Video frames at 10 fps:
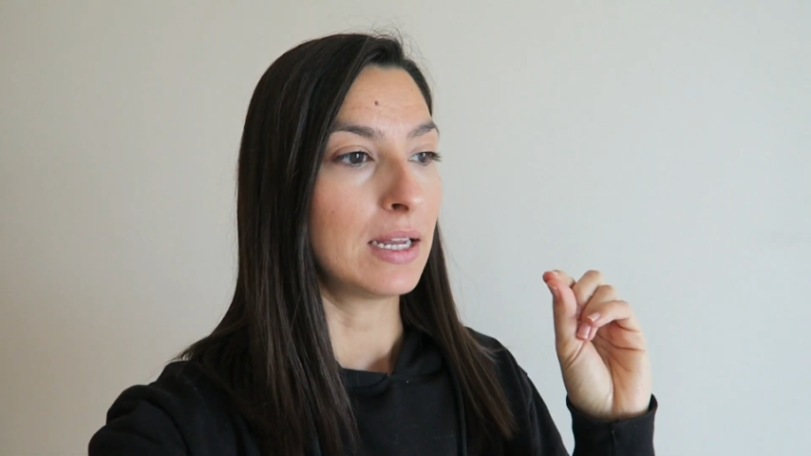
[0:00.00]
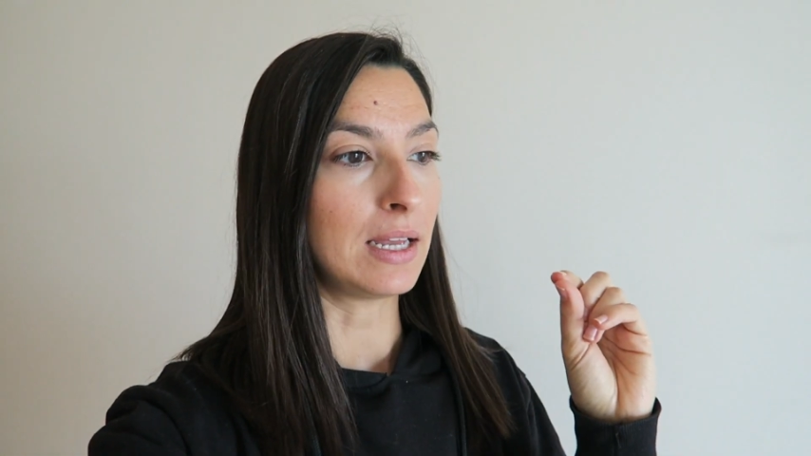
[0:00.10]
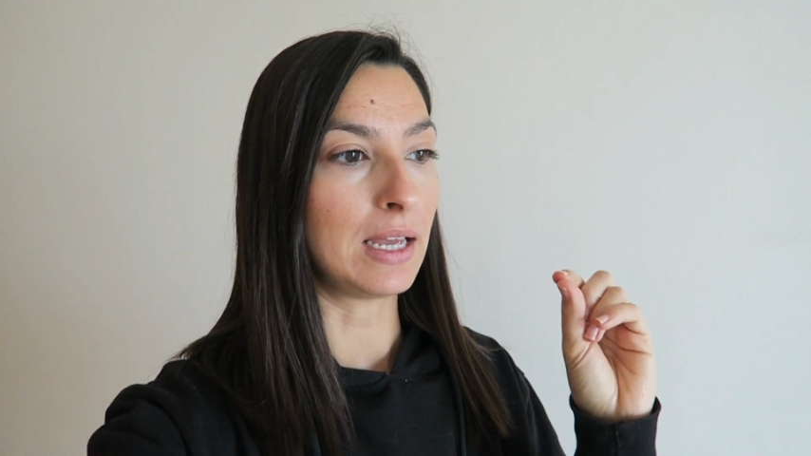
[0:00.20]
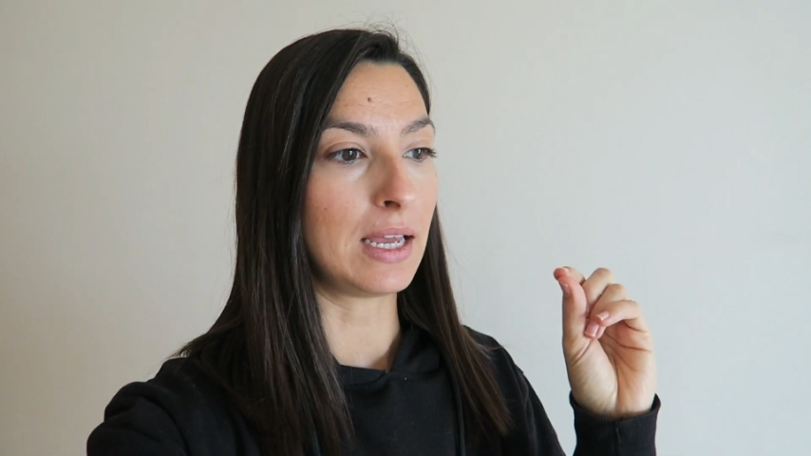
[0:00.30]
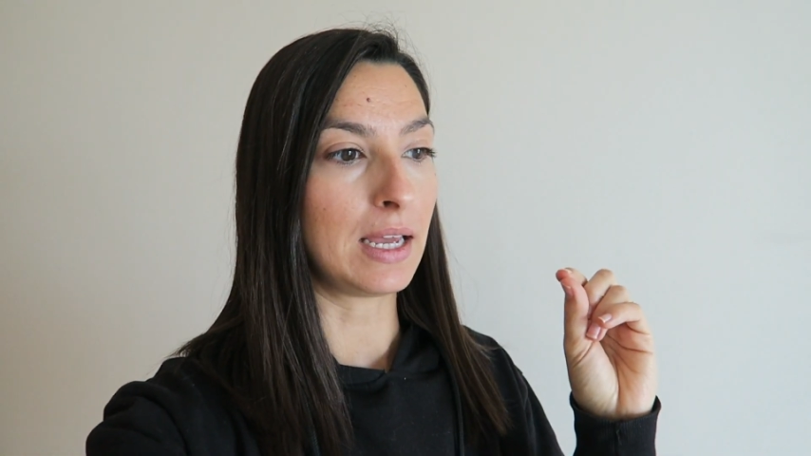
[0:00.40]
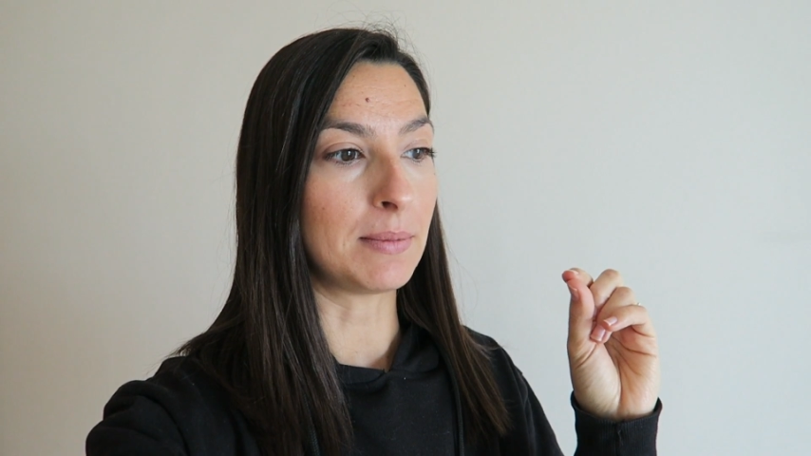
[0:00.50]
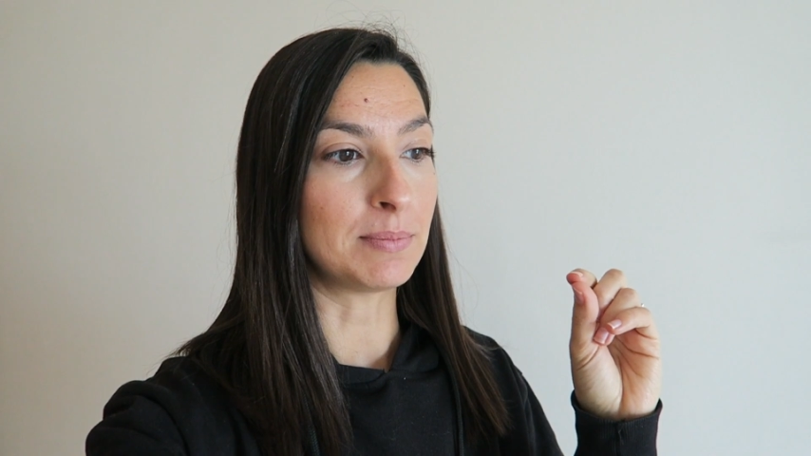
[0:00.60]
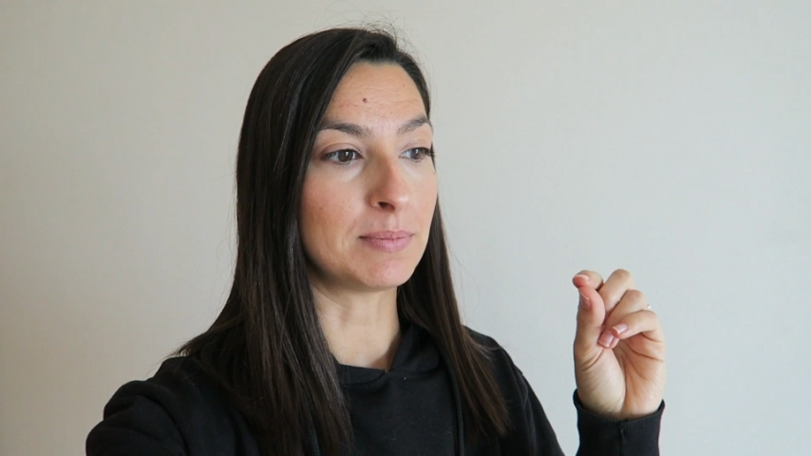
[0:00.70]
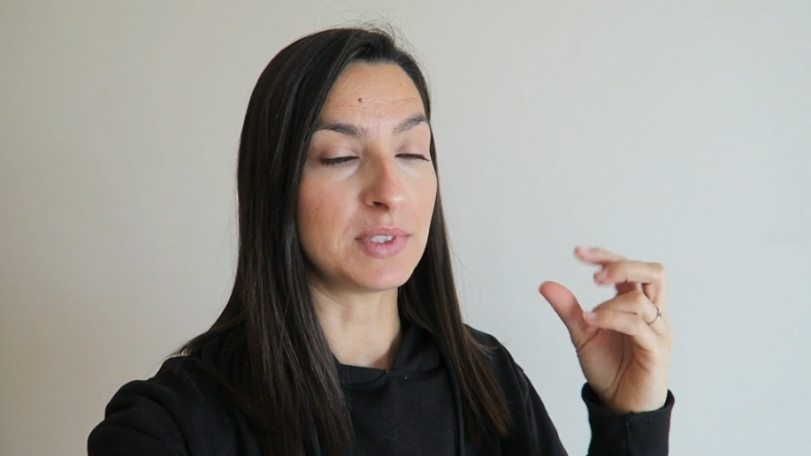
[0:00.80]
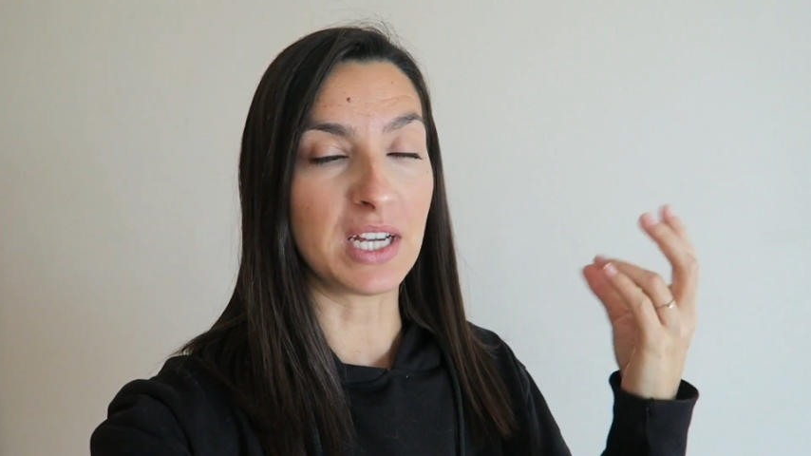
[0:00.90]
eh,
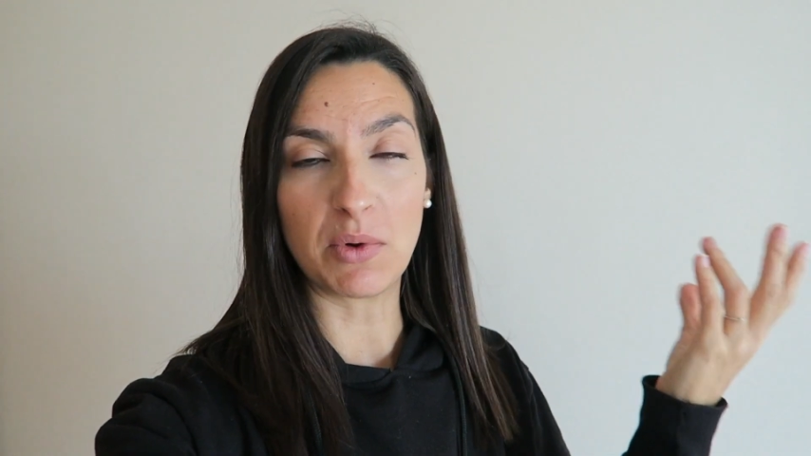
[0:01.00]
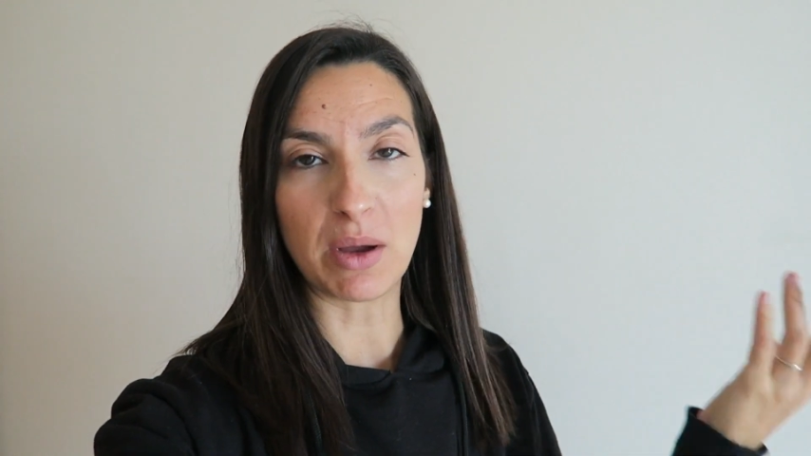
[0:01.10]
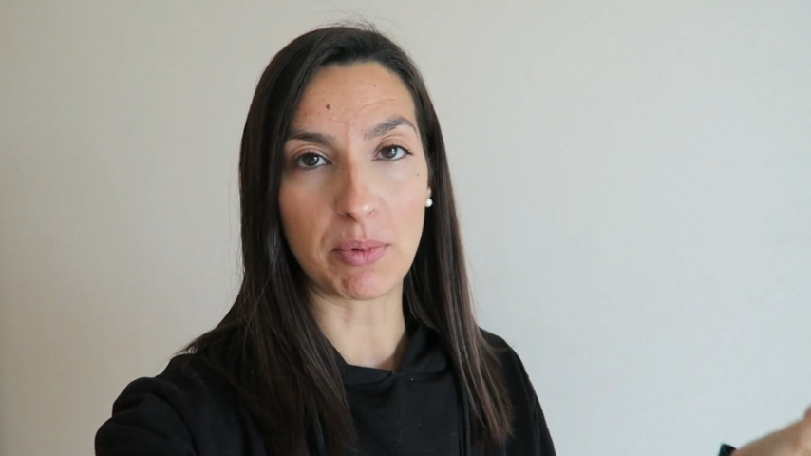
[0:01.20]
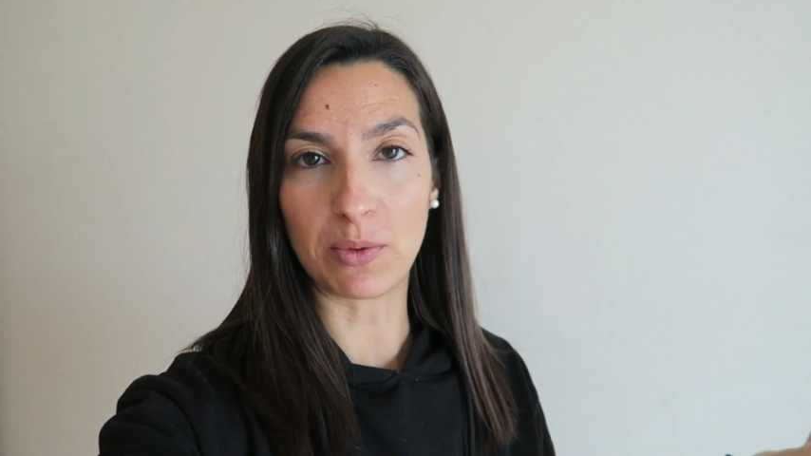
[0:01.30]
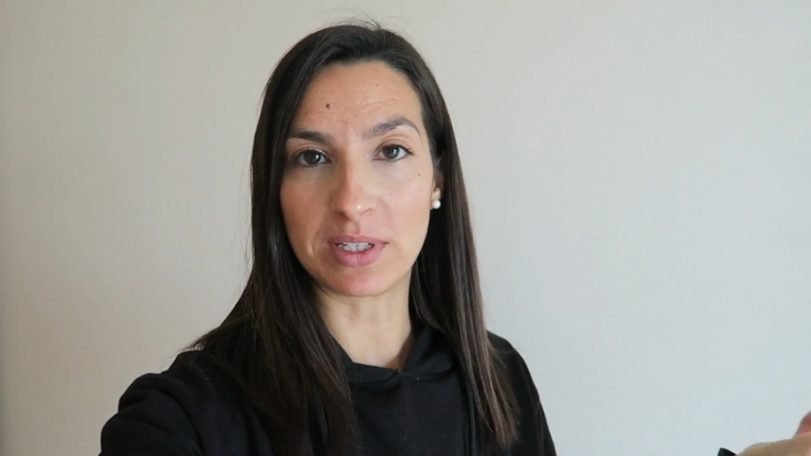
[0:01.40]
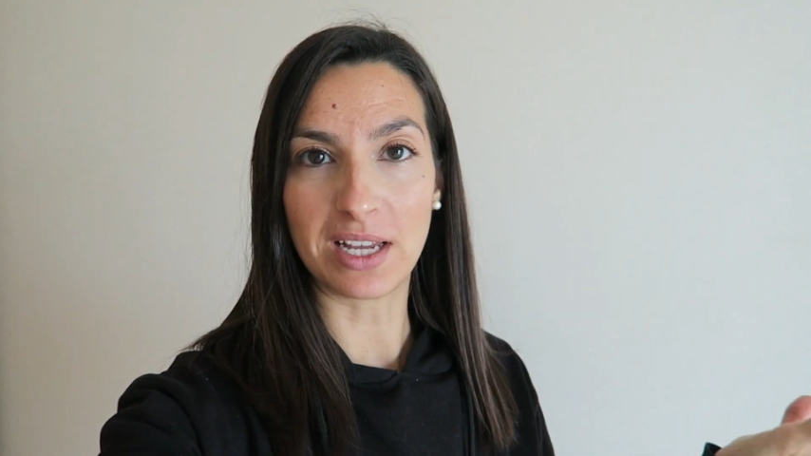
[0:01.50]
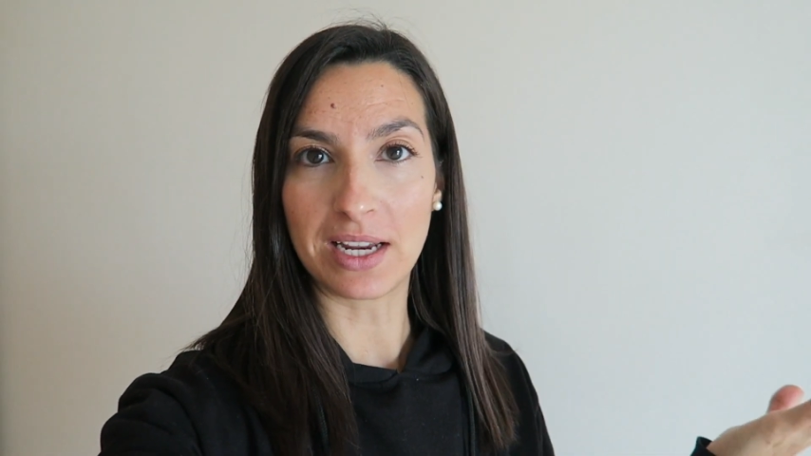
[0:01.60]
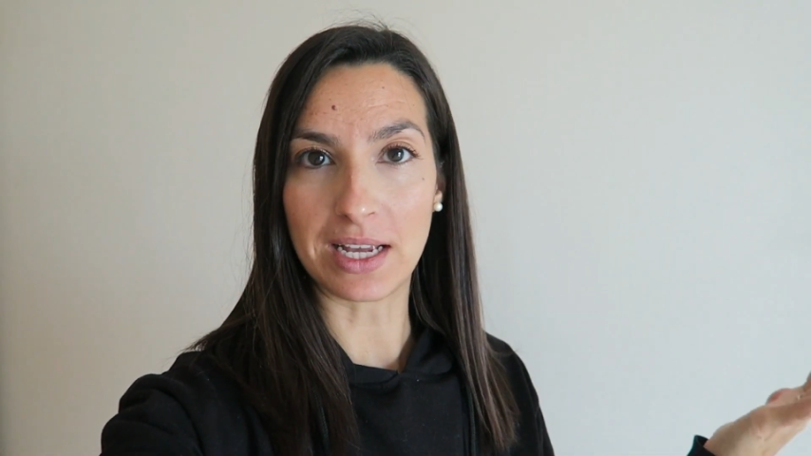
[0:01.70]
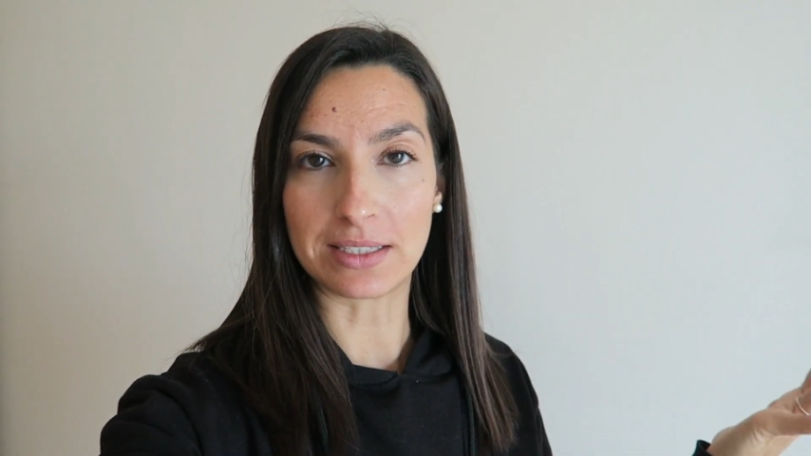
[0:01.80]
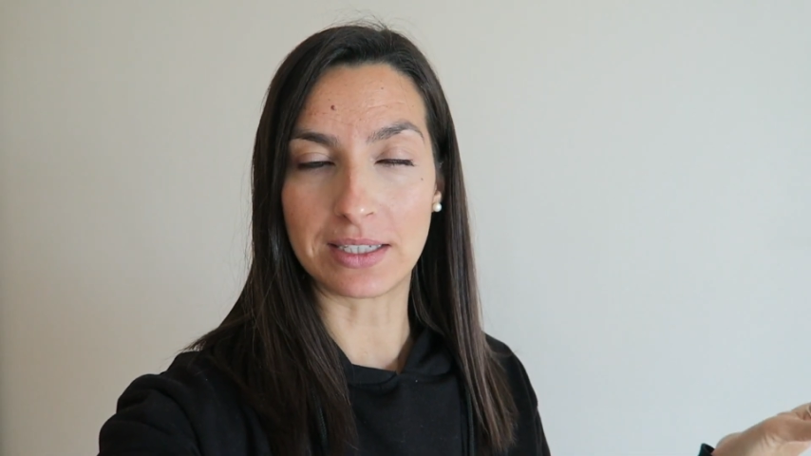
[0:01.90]
ya voy a
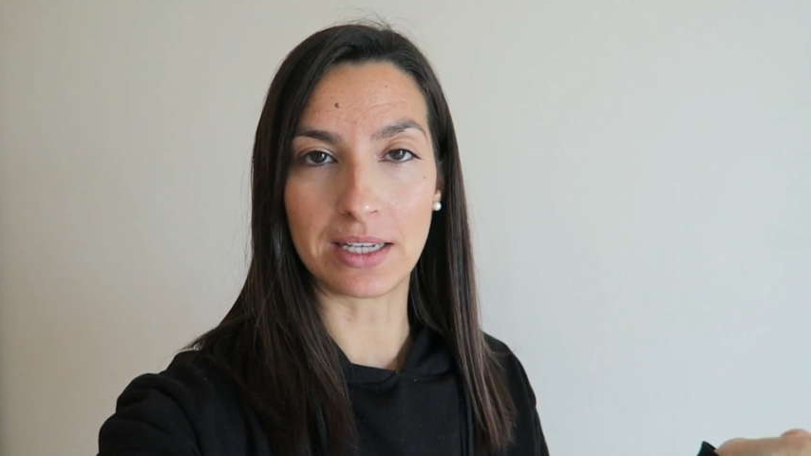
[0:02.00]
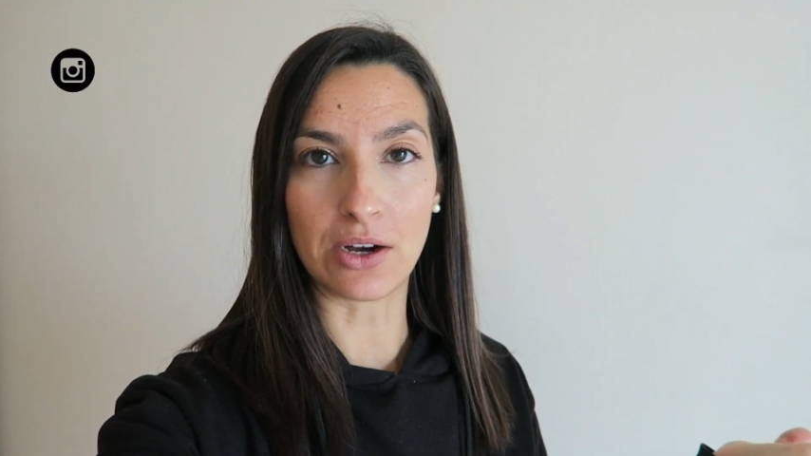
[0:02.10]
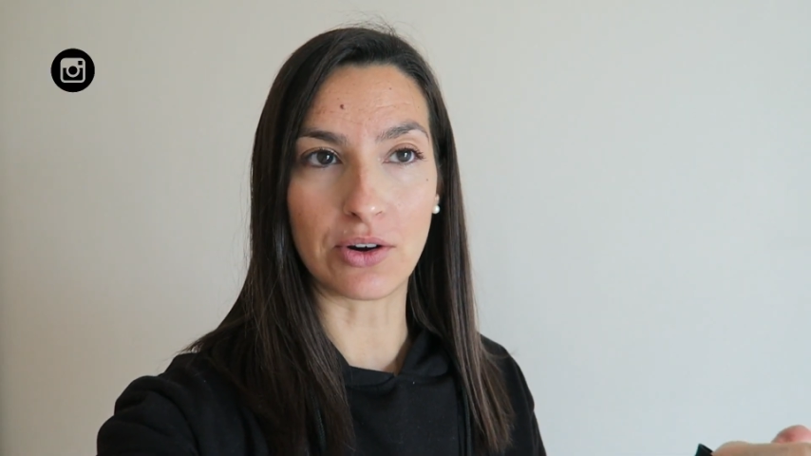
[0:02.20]
aprovechar y así